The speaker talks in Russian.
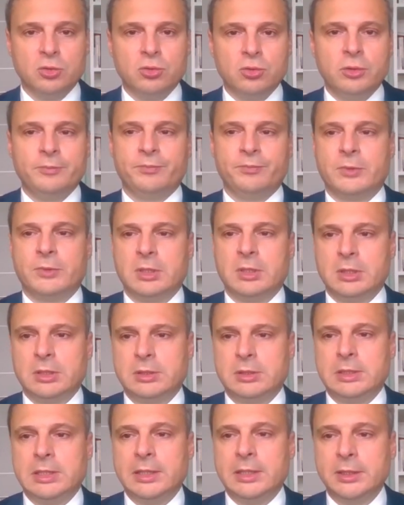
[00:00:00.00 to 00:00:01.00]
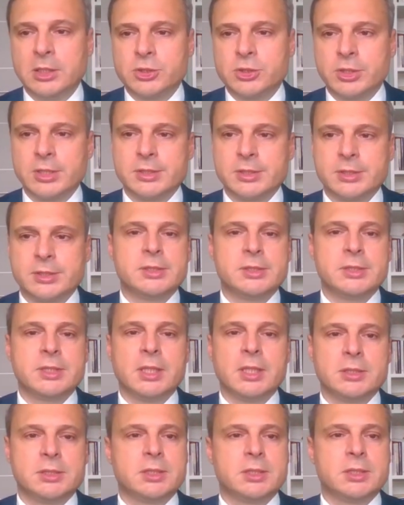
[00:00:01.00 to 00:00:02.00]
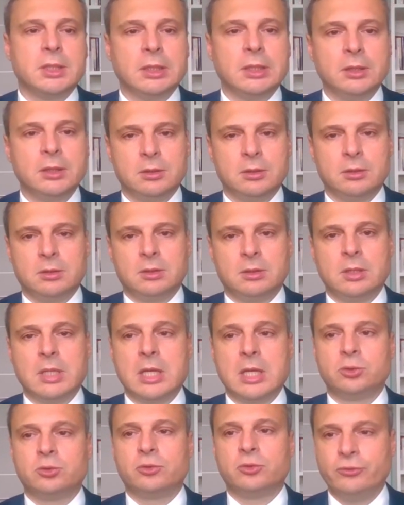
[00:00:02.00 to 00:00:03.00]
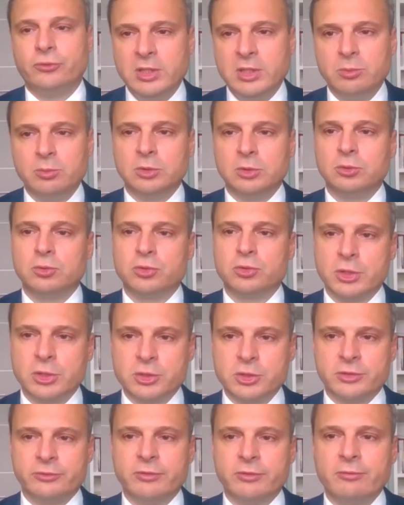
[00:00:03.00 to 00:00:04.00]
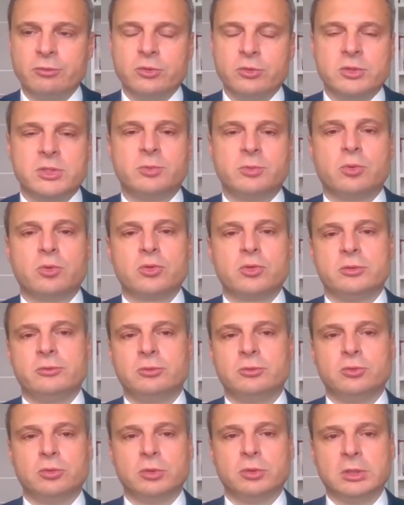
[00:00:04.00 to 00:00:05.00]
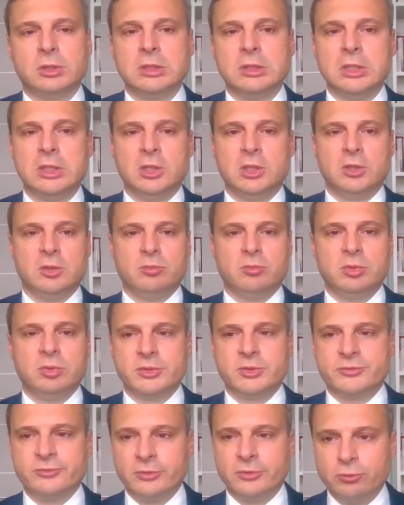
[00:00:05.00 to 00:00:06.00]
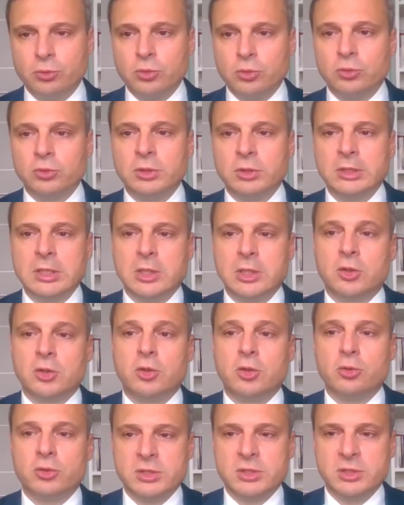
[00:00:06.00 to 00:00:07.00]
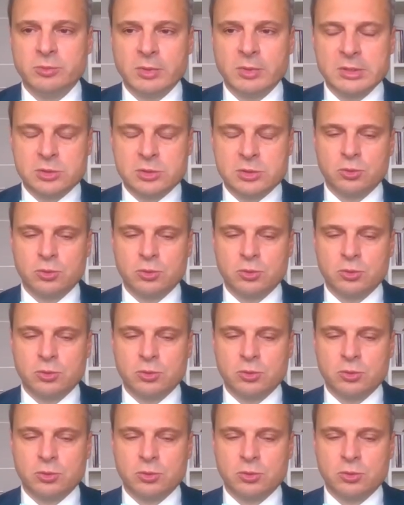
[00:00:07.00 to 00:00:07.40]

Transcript: Но э, для нашей ассоциации э, Артур Фриман, ушедший в августе прошлого года, был своего рода крестным